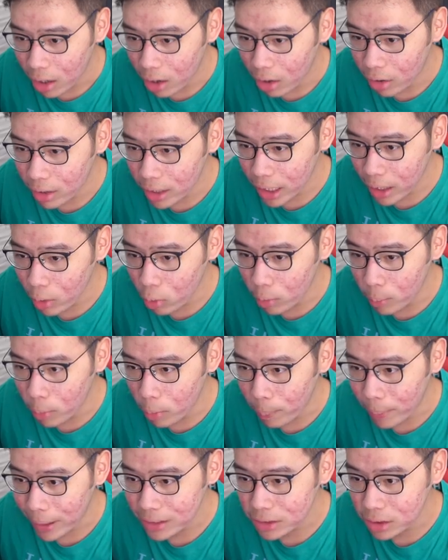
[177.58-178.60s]
Oke, okay. wah
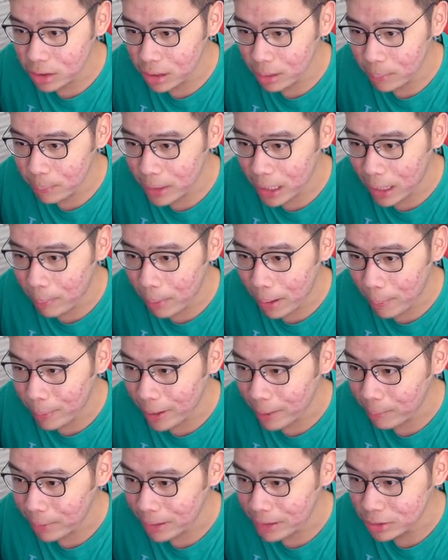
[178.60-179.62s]
bu pesol tapi nggak
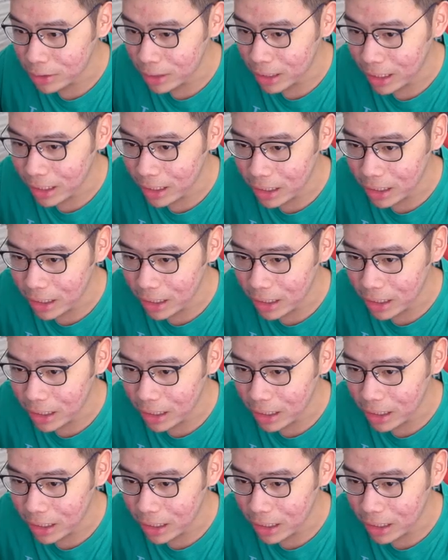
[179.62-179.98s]
apa-apa ya ya.